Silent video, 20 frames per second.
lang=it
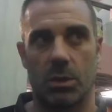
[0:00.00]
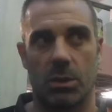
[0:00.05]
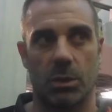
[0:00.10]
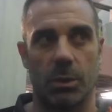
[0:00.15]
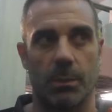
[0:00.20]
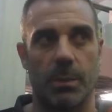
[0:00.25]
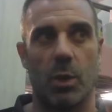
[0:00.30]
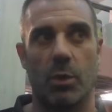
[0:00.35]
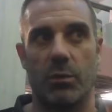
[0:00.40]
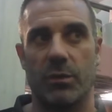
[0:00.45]

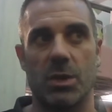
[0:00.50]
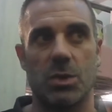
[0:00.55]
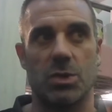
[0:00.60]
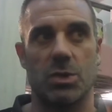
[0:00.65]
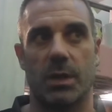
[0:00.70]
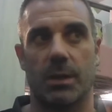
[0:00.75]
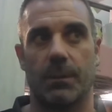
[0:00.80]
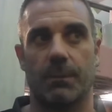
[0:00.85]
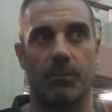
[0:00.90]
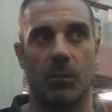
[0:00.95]
dobbiamo
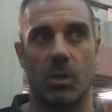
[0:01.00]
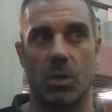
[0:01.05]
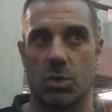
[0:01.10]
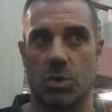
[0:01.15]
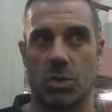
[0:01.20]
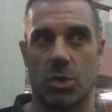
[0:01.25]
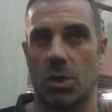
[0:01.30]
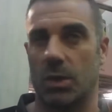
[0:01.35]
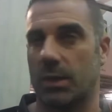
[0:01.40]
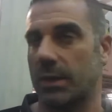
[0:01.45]
vincere, non ci
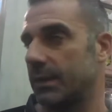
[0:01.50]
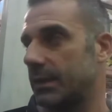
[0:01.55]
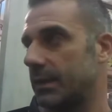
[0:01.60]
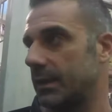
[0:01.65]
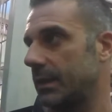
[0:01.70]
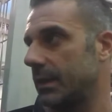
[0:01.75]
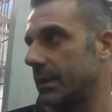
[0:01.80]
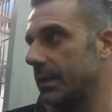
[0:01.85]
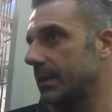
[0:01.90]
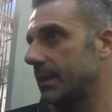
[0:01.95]
sono
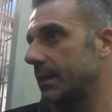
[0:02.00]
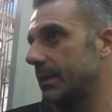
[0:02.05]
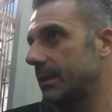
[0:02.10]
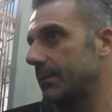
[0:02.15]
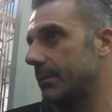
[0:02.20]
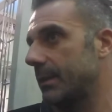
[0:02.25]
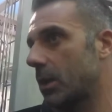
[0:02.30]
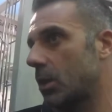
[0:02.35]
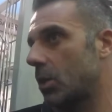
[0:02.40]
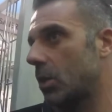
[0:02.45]
tante, tante,
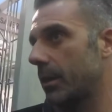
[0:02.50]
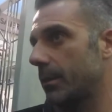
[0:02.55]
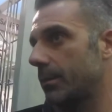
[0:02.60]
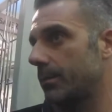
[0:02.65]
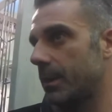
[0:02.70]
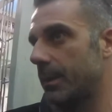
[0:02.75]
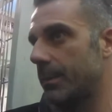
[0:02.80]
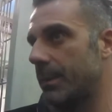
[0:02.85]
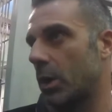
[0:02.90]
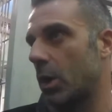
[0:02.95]
parole,
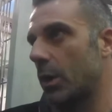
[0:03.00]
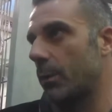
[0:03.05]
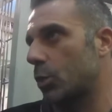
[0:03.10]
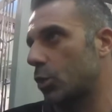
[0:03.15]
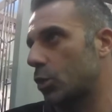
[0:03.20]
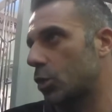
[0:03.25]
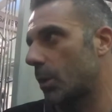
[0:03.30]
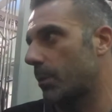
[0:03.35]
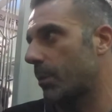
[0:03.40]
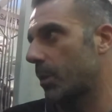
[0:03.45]
le parole
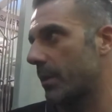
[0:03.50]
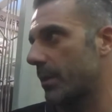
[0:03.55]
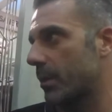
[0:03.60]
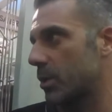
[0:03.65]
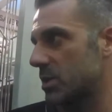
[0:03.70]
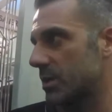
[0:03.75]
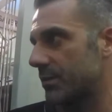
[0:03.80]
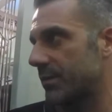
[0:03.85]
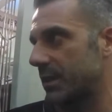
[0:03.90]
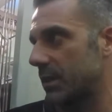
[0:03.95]
purtroppo ne
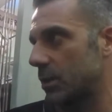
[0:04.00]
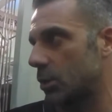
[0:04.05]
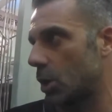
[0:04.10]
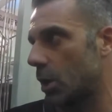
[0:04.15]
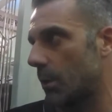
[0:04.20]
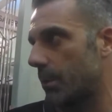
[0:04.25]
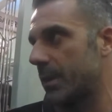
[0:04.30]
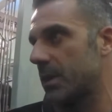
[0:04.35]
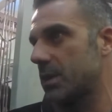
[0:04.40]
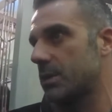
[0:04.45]
abbiamo già fatte
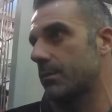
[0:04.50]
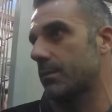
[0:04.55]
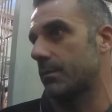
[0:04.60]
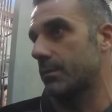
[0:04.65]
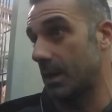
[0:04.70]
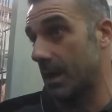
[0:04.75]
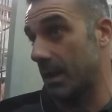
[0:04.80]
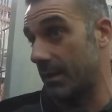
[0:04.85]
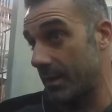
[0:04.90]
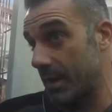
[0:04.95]
troppe, ne,
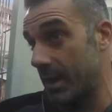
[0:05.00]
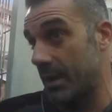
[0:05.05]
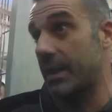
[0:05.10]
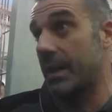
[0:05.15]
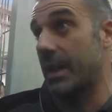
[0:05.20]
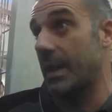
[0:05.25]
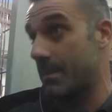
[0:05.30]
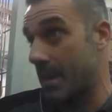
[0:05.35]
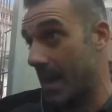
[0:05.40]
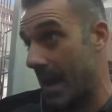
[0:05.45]
ne avete,
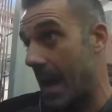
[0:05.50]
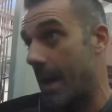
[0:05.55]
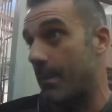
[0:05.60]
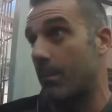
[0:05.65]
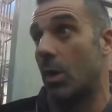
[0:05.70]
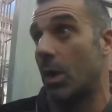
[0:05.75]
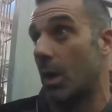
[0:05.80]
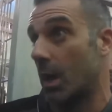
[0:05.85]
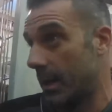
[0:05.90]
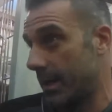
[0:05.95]
ne
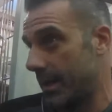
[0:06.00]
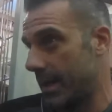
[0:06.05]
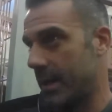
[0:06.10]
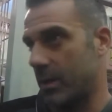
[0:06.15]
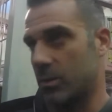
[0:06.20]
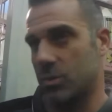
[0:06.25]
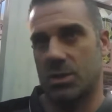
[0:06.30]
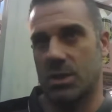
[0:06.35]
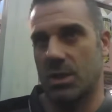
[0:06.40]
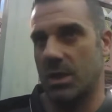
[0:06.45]
abbiamo, ne
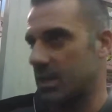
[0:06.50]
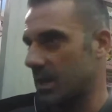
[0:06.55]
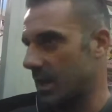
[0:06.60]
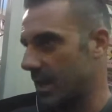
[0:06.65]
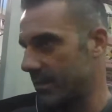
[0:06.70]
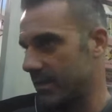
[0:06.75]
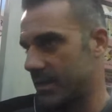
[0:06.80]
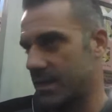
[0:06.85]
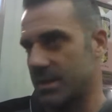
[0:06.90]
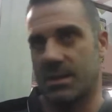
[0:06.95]
hanno scritte, ne
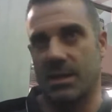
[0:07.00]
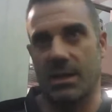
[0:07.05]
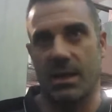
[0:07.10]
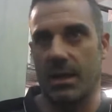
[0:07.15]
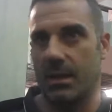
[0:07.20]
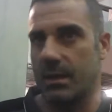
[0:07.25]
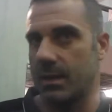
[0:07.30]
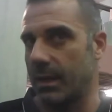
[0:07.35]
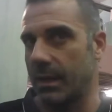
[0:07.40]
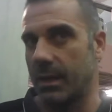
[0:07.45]
avete
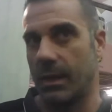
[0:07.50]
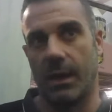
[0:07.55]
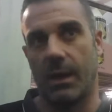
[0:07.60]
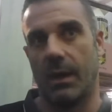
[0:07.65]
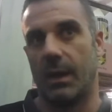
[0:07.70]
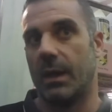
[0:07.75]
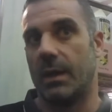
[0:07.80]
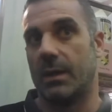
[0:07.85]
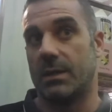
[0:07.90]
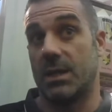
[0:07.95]
scritte,
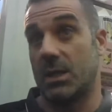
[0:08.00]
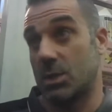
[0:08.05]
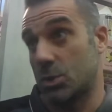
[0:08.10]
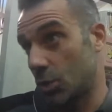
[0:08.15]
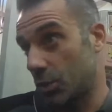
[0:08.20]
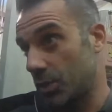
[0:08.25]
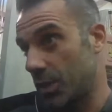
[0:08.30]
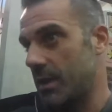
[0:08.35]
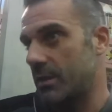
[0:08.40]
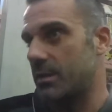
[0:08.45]
se ne
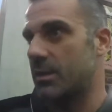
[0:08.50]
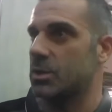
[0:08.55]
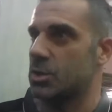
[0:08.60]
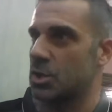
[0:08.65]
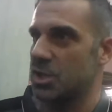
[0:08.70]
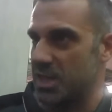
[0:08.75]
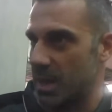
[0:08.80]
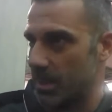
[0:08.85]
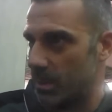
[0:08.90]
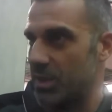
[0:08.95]
sono dette, ce
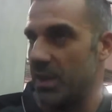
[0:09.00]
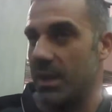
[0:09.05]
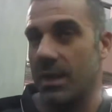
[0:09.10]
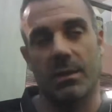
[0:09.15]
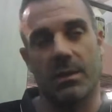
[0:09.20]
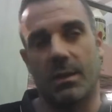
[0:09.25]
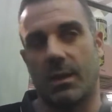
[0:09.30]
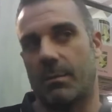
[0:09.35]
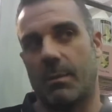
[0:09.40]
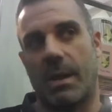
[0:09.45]
ne siamo
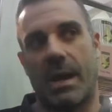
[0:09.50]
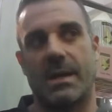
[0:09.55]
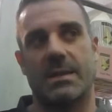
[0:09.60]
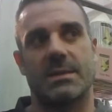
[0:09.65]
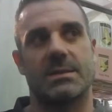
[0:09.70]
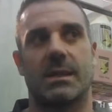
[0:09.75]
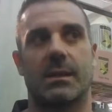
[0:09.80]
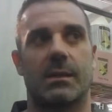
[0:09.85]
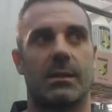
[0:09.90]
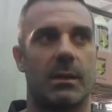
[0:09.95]
dette,
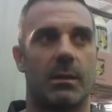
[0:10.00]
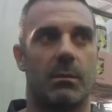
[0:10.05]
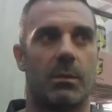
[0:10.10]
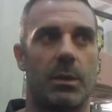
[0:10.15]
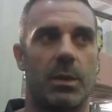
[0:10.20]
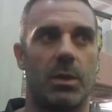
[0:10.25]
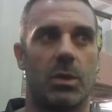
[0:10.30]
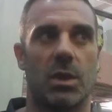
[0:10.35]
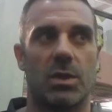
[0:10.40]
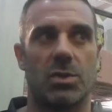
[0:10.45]
basta, è il
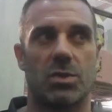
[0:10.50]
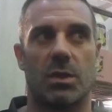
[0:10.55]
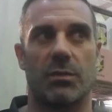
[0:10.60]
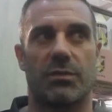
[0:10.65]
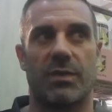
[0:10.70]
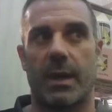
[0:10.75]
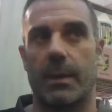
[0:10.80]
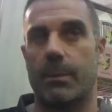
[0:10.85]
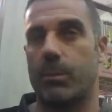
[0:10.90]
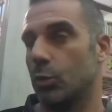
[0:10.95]
momento adesso di
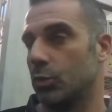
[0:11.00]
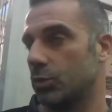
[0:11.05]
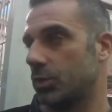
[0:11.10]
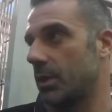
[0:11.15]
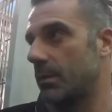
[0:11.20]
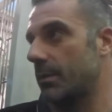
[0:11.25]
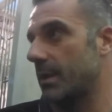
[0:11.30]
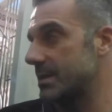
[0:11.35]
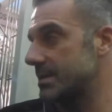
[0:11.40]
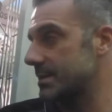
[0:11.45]
fare i punti
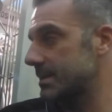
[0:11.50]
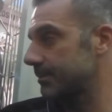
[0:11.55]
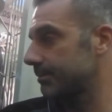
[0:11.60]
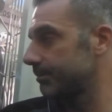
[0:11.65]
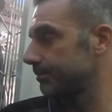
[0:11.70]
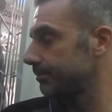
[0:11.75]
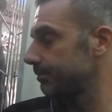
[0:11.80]
e basta.